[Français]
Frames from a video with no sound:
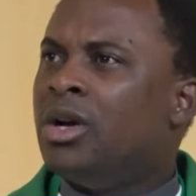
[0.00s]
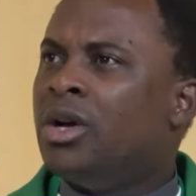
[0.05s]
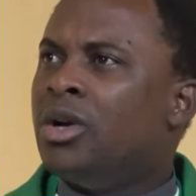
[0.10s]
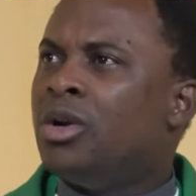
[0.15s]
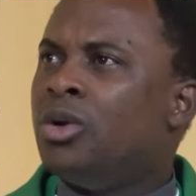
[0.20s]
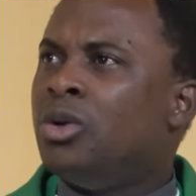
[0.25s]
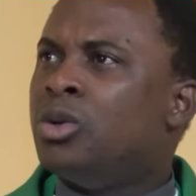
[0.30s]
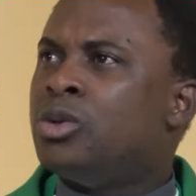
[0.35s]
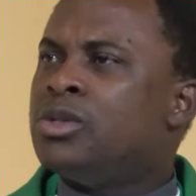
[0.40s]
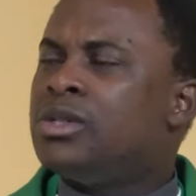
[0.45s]

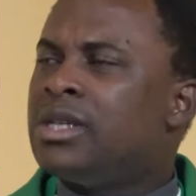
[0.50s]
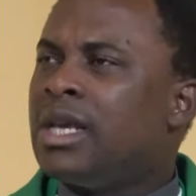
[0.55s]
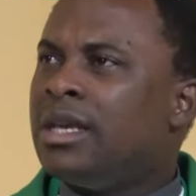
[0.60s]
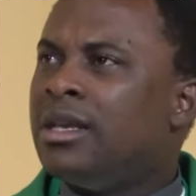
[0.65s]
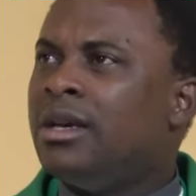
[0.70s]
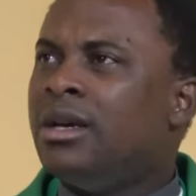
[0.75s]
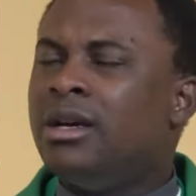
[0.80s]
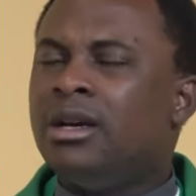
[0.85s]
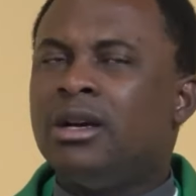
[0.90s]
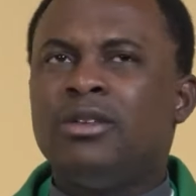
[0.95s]
le
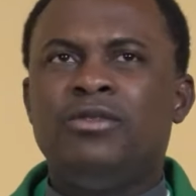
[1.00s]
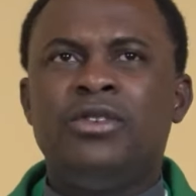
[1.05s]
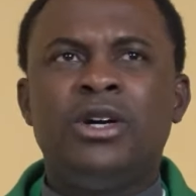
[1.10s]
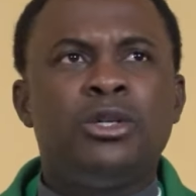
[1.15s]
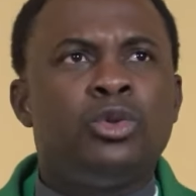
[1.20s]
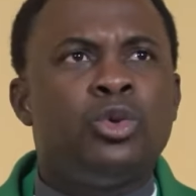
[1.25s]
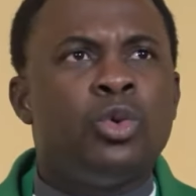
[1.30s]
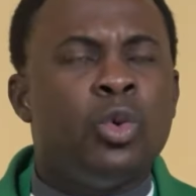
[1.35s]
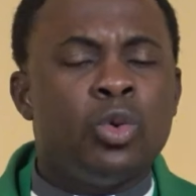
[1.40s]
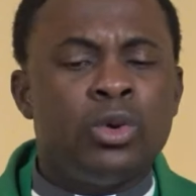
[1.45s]
Seigneur va
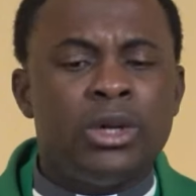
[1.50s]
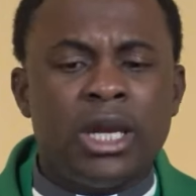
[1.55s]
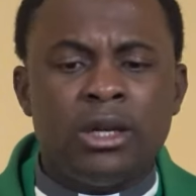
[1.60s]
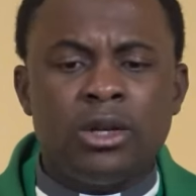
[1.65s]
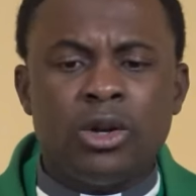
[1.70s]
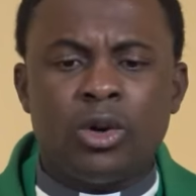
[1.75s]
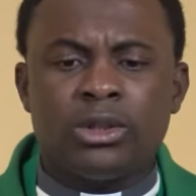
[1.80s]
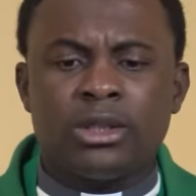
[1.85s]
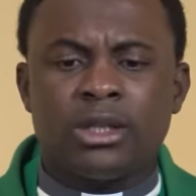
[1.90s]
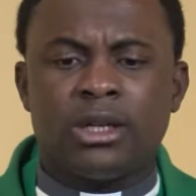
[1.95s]
tourner
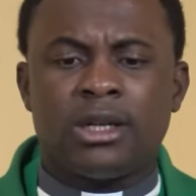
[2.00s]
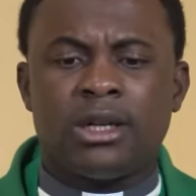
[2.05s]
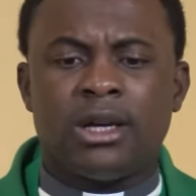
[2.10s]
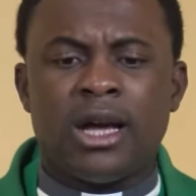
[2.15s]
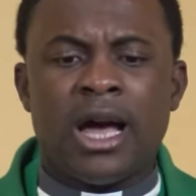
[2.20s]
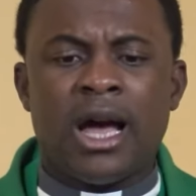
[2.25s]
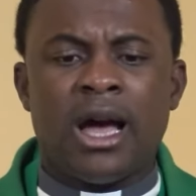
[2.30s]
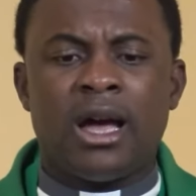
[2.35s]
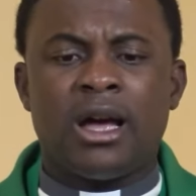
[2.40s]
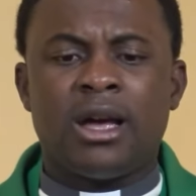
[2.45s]
notre
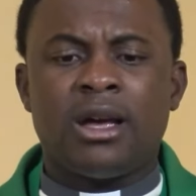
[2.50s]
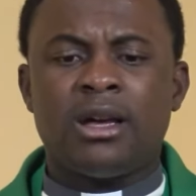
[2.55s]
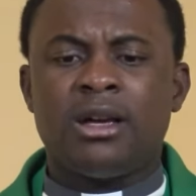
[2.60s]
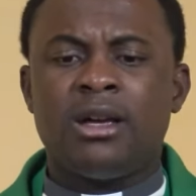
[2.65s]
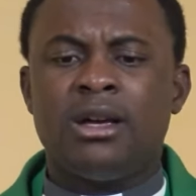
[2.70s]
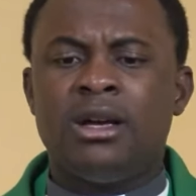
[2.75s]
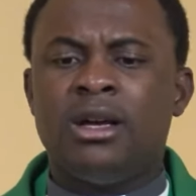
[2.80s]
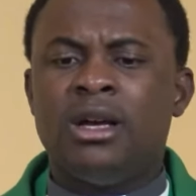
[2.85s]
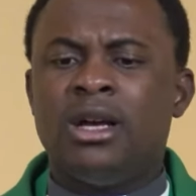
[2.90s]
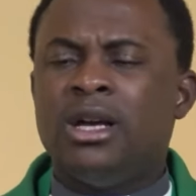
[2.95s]
regard
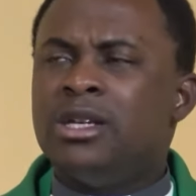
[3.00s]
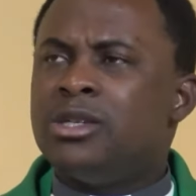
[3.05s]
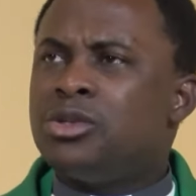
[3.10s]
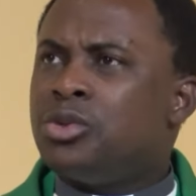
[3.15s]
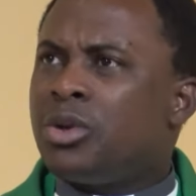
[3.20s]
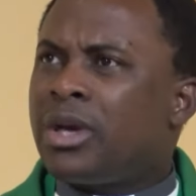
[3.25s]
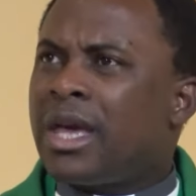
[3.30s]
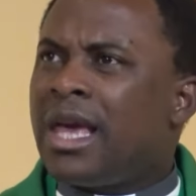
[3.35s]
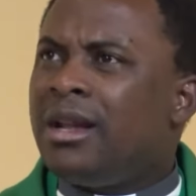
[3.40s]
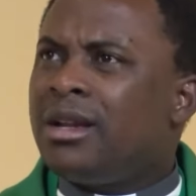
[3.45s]

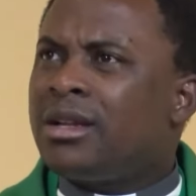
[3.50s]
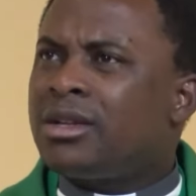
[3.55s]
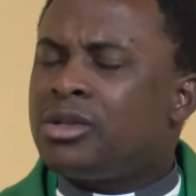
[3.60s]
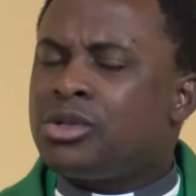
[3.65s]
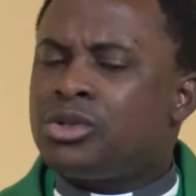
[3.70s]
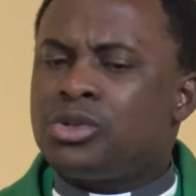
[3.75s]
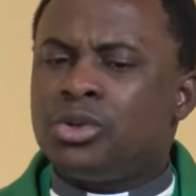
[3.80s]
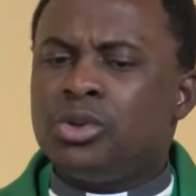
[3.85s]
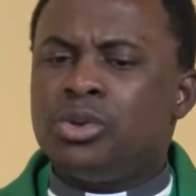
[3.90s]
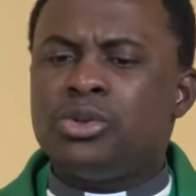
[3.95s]
sur quelque
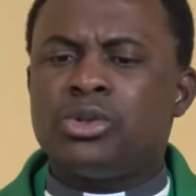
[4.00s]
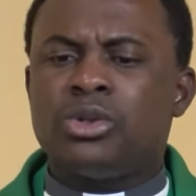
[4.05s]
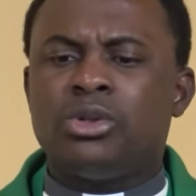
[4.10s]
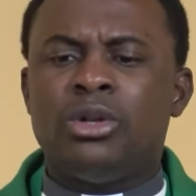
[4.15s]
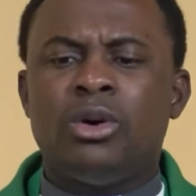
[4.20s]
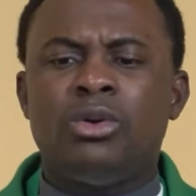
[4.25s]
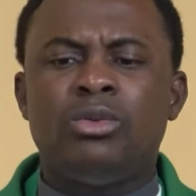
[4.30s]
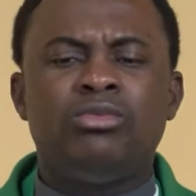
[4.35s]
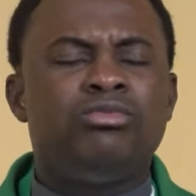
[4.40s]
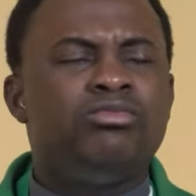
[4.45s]
chose
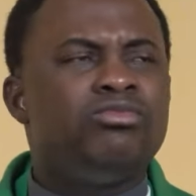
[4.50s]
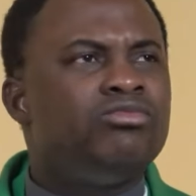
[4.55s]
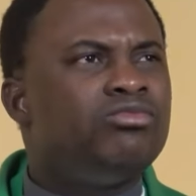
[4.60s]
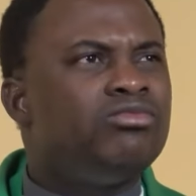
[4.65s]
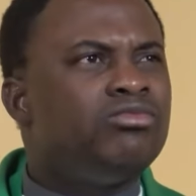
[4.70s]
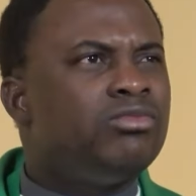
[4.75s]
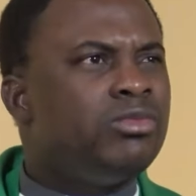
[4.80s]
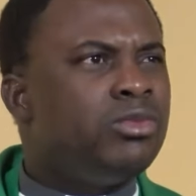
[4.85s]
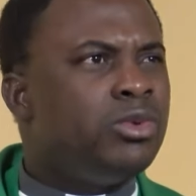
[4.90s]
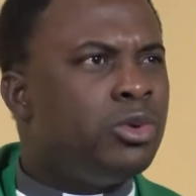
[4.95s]
dont
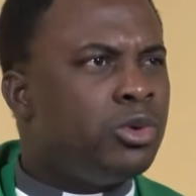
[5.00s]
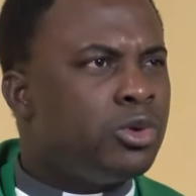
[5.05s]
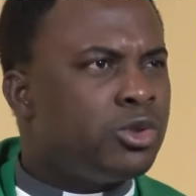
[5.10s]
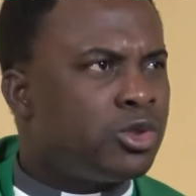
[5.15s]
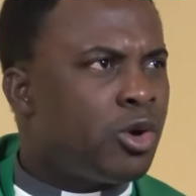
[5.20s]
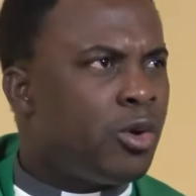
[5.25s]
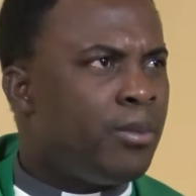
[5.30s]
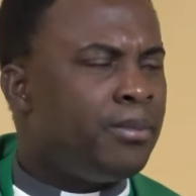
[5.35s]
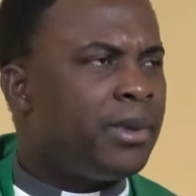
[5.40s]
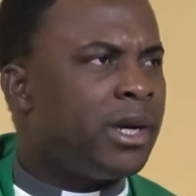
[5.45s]
nous ne
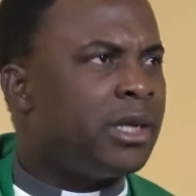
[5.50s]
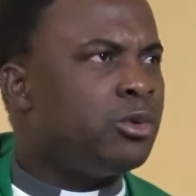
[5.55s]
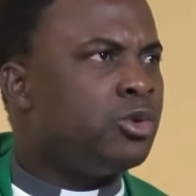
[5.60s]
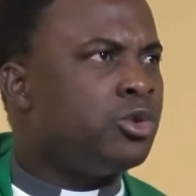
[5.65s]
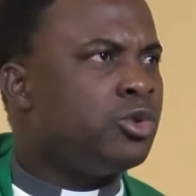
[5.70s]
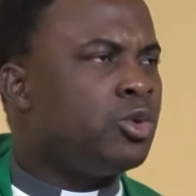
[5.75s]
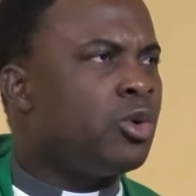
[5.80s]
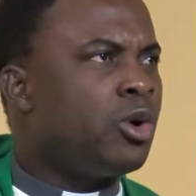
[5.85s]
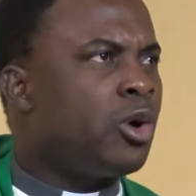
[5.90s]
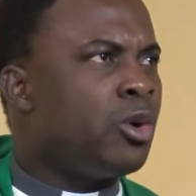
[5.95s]
sommes pas
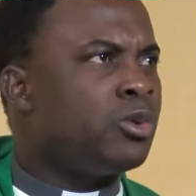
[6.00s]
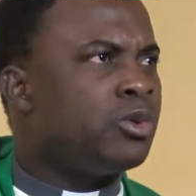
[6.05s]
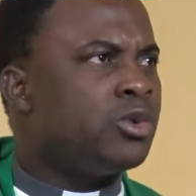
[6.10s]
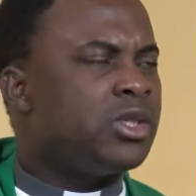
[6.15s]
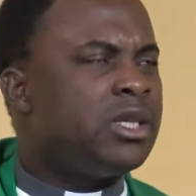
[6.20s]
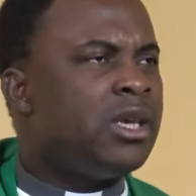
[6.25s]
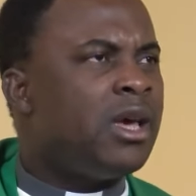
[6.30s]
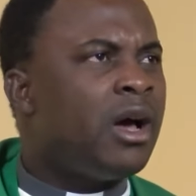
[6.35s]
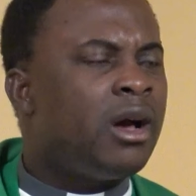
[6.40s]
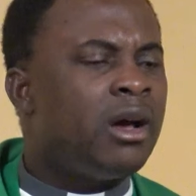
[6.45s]
toujours
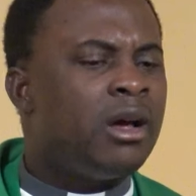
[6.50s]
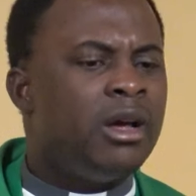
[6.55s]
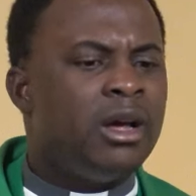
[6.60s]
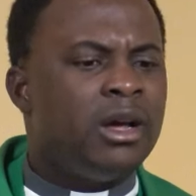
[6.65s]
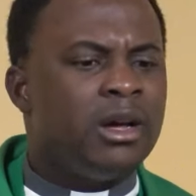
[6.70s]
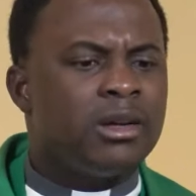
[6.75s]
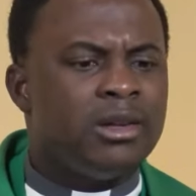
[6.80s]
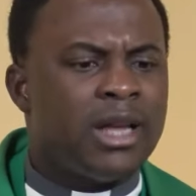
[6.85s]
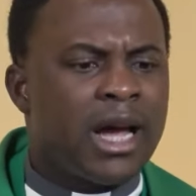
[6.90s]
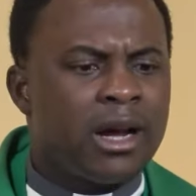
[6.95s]
conscients
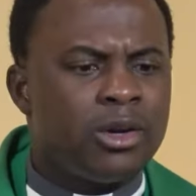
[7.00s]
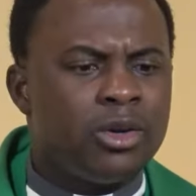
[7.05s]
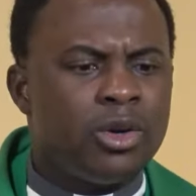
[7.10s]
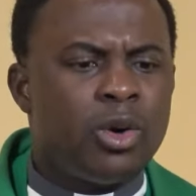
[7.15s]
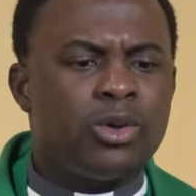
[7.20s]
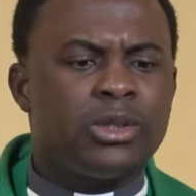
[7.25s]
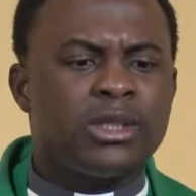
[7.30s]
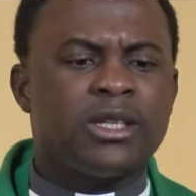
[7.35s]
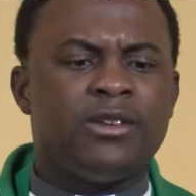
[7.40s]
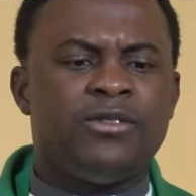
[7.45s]
dans
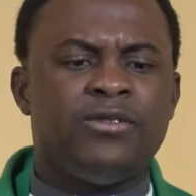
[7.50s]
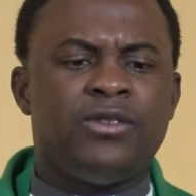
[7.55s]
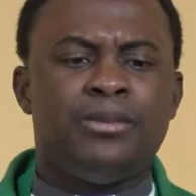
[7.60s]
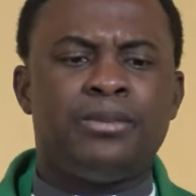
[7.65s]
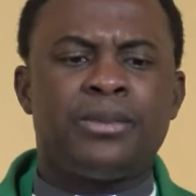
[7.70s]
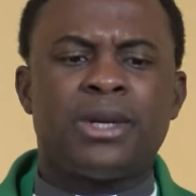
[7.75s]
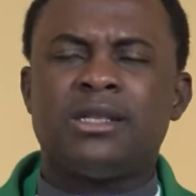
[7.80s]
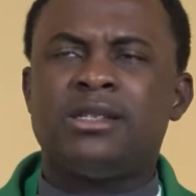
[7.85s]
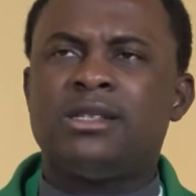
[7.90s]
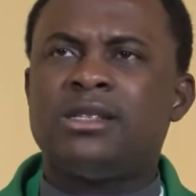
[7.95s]
notre vie
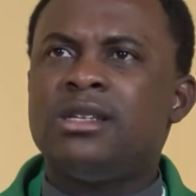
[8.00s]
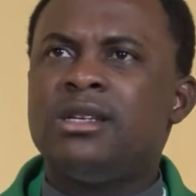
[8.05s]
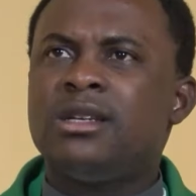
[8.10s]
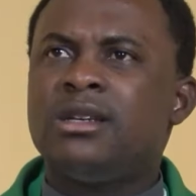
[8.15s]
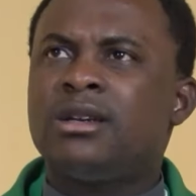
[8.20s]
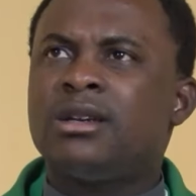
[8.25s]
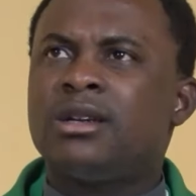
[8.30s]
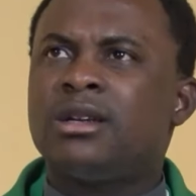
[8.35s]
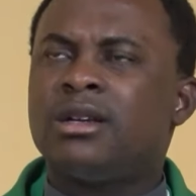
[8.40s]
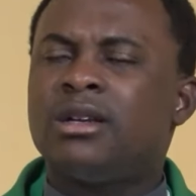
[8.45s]

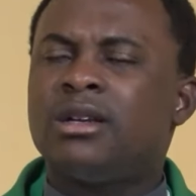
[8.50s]
pratique,